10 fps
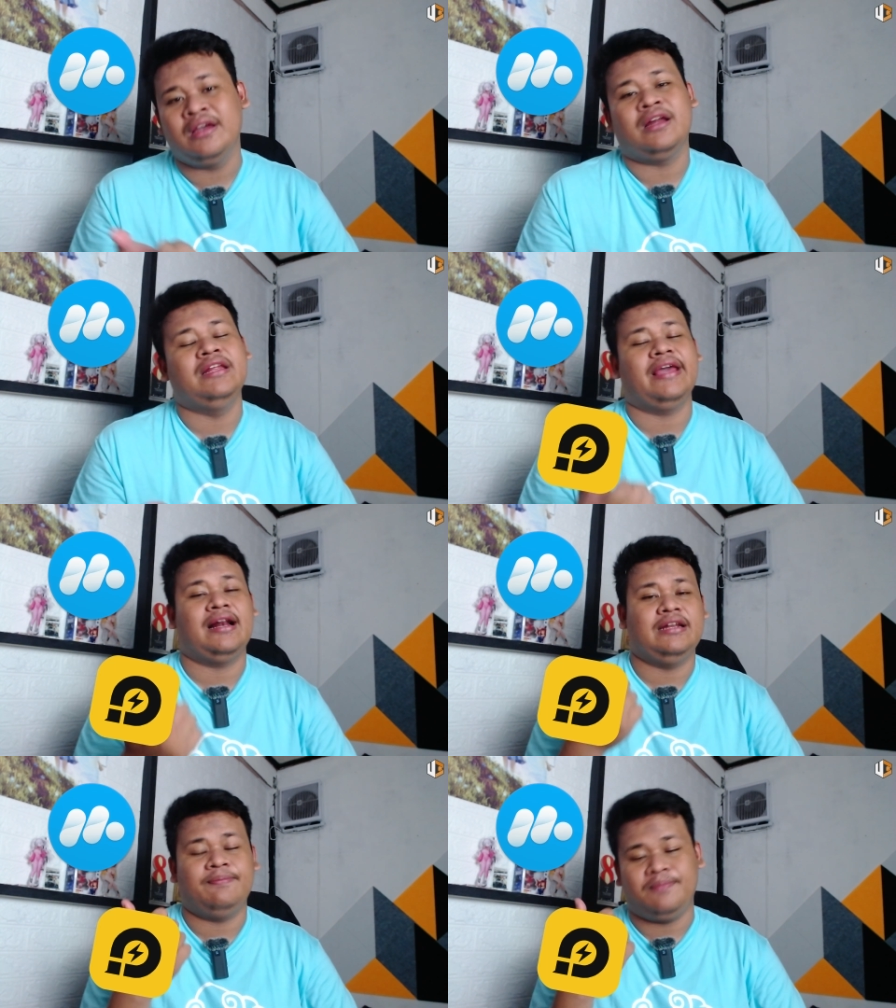di
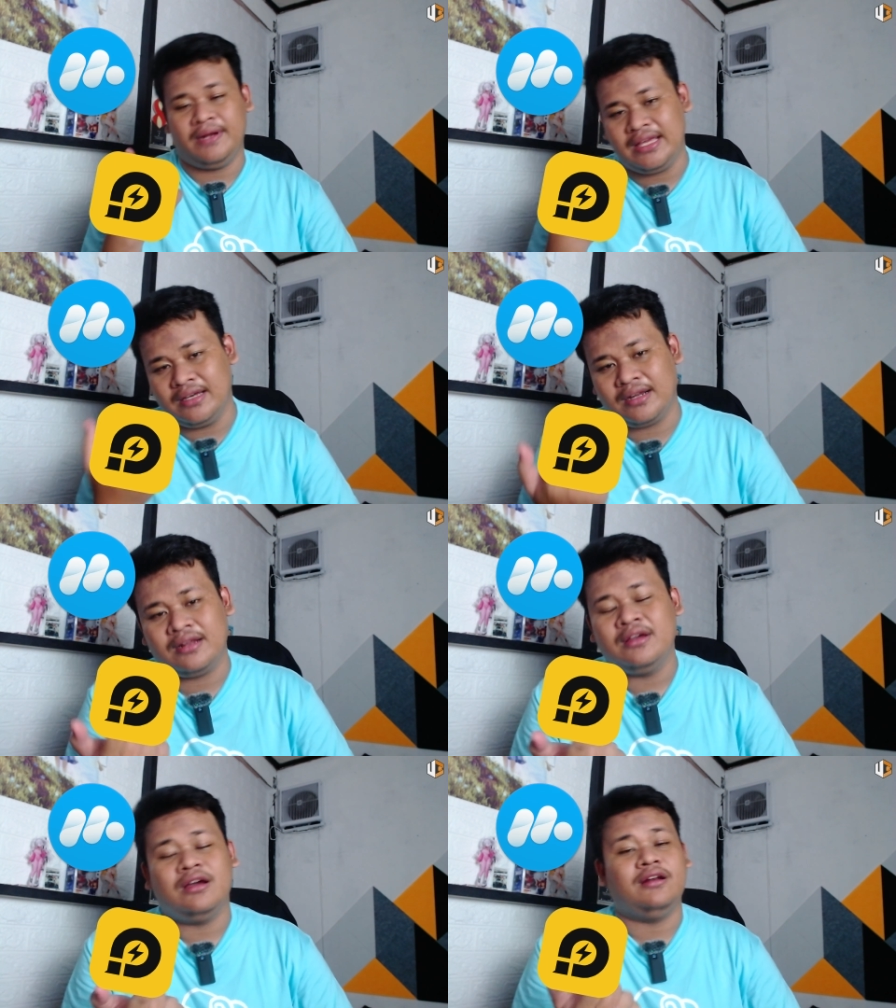LD Player,
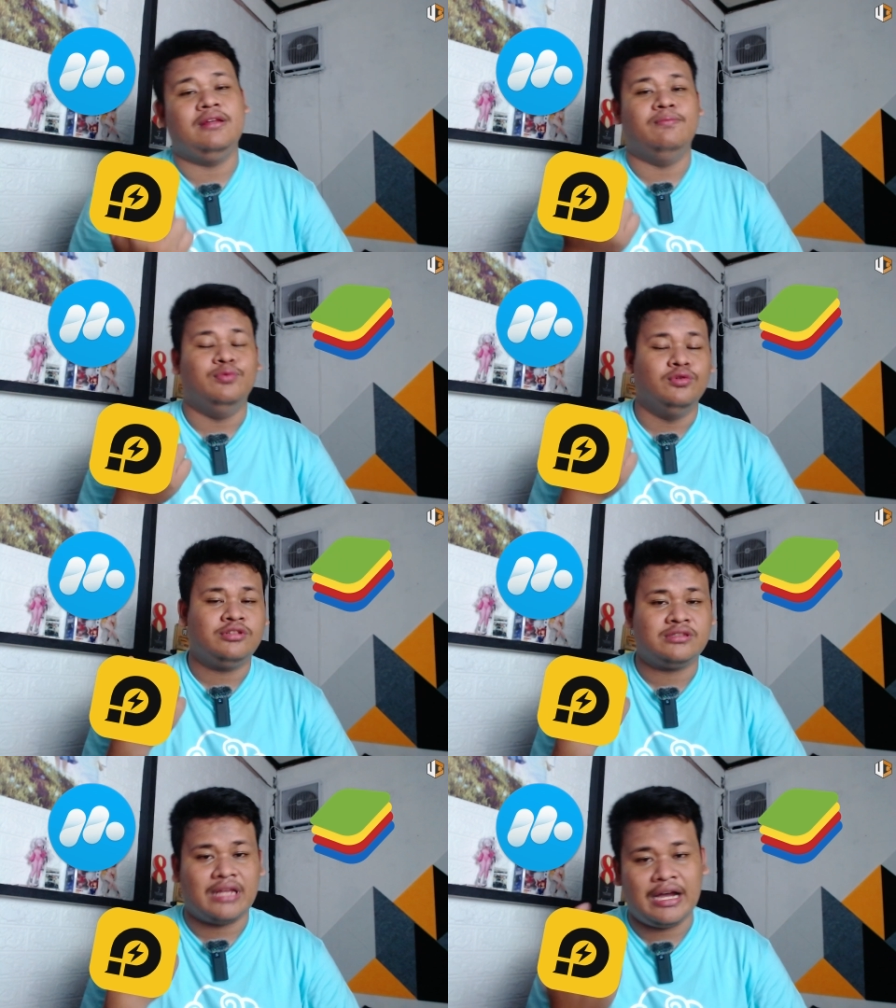di
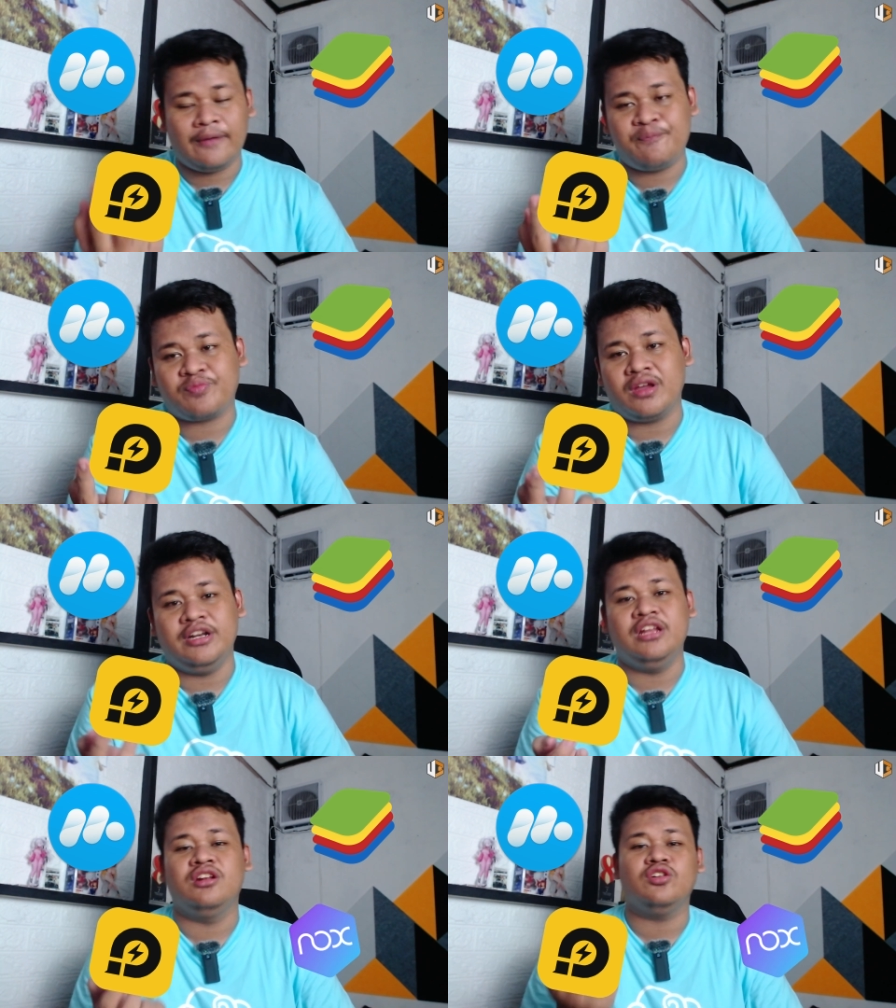BlueStack,
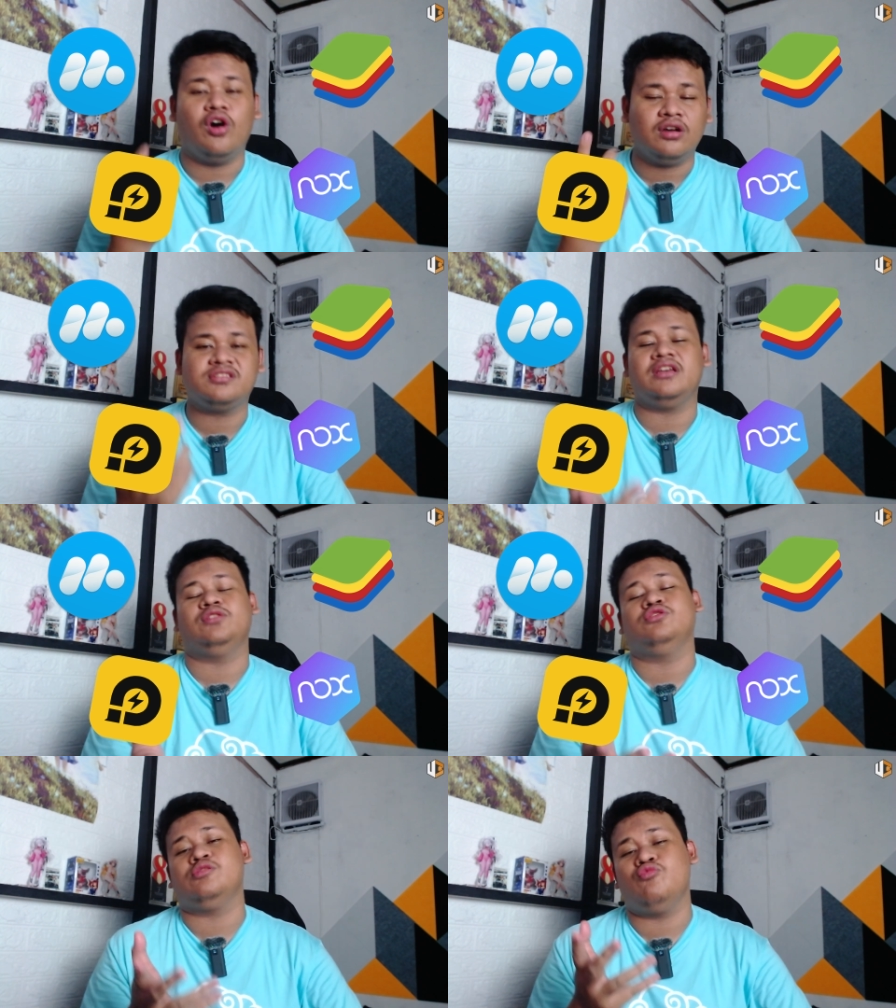di Nox itu
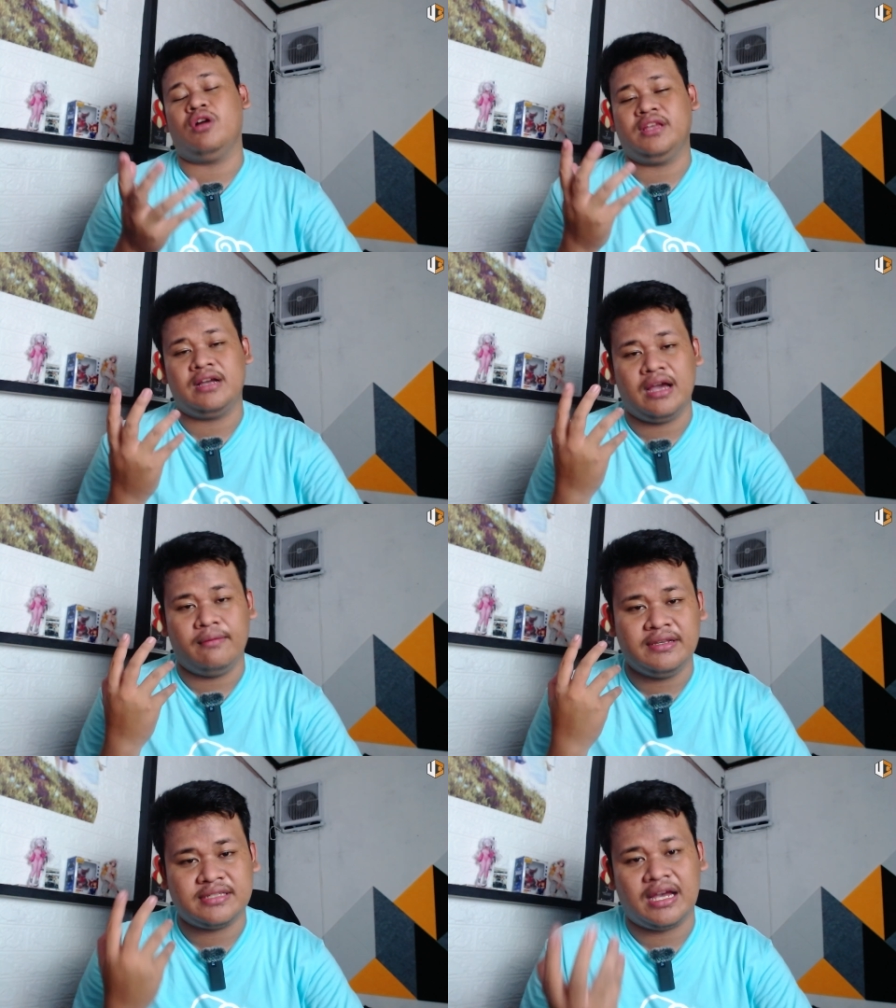semuanya nggak
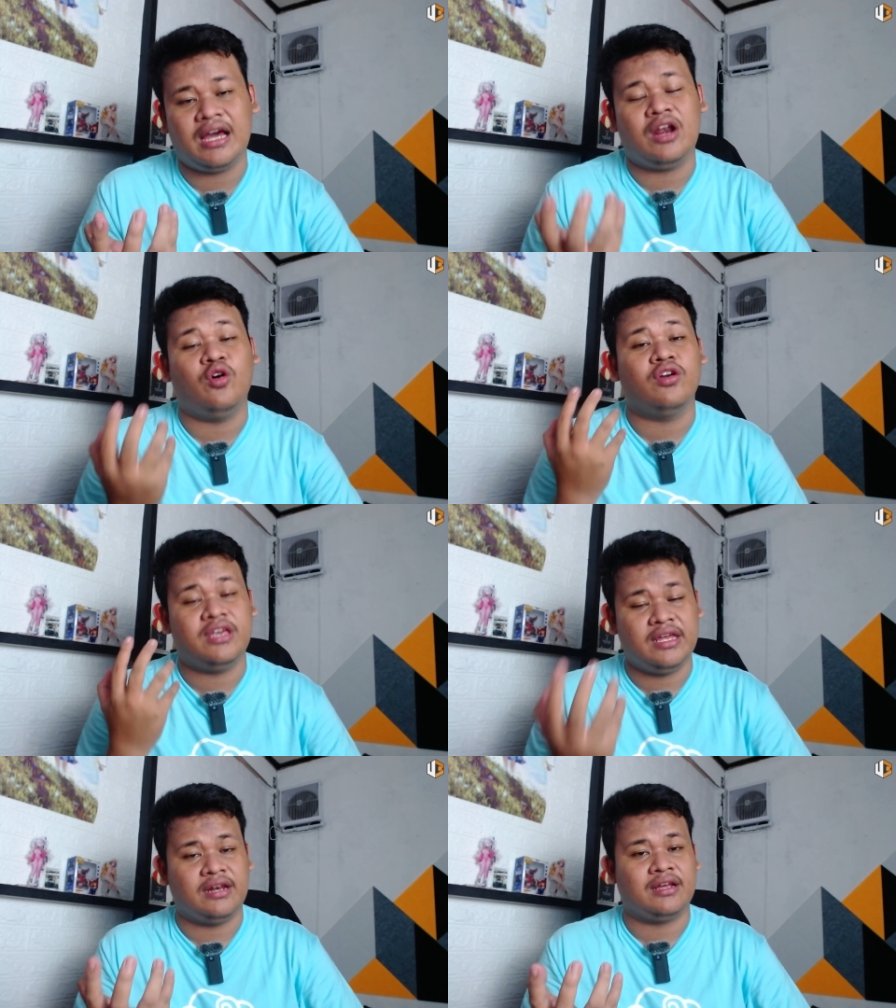bisa
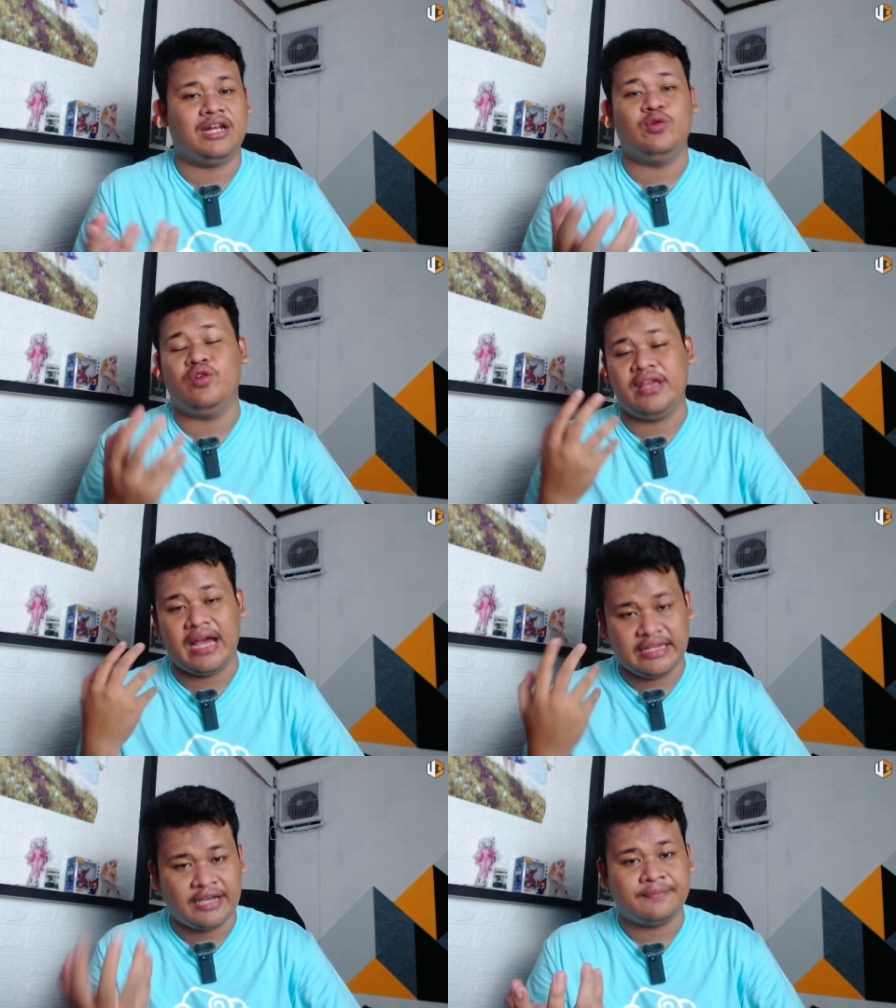login ke dunianya,